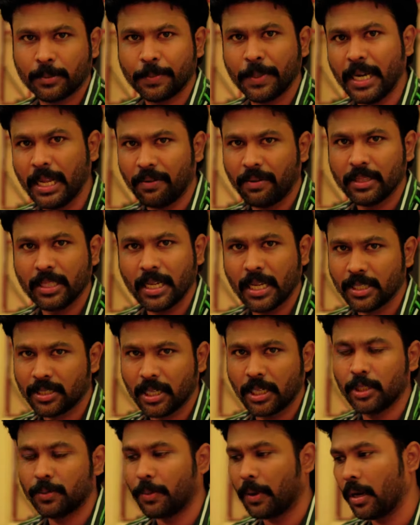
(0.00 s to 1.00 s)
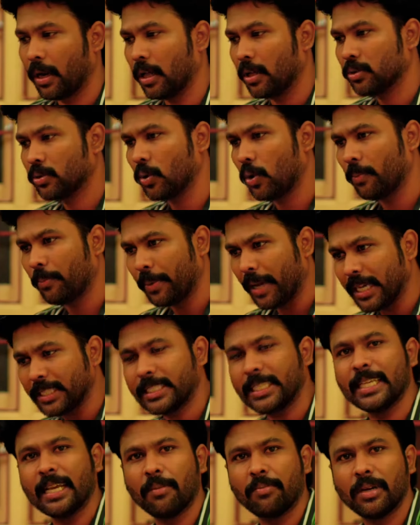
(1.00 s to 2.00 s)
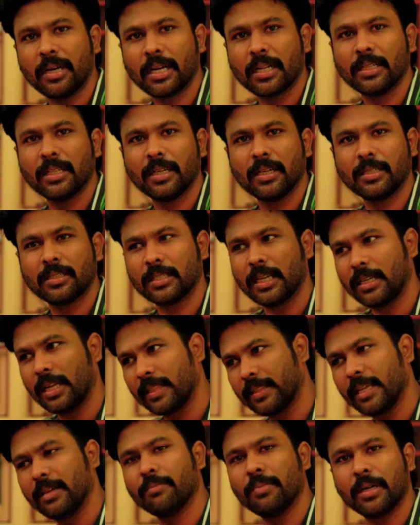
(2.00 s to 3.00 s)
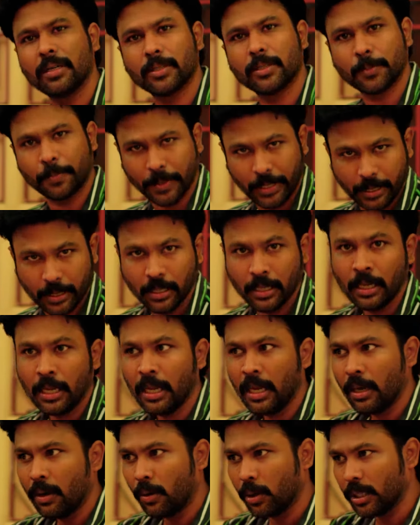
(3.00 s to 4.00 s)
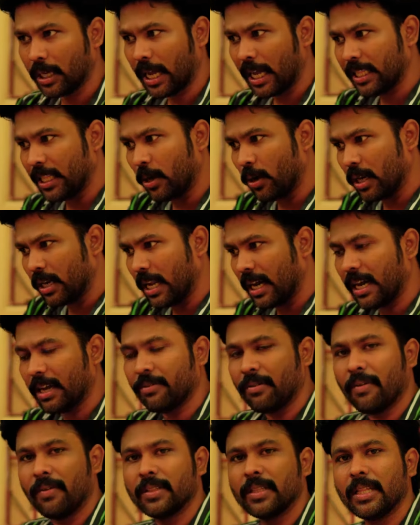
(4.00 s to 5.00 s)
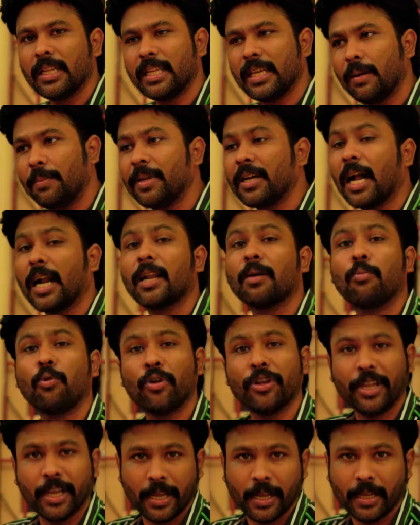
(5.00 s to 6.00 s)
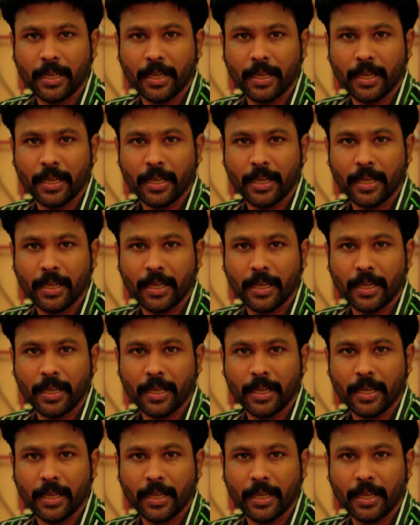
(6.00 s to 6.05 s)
ஸ்பீடை வந்து நீங்கள் சேஞ்ச் பண்ணலாம் ஸோ பேசிங் அப்படின்றது இட்ஸ் நத்திங் பட் ஸ்பீட் அந்த கதையோட நகர்வை வந்து நீங்கள் எப்படி காட்ட போகிறீங்க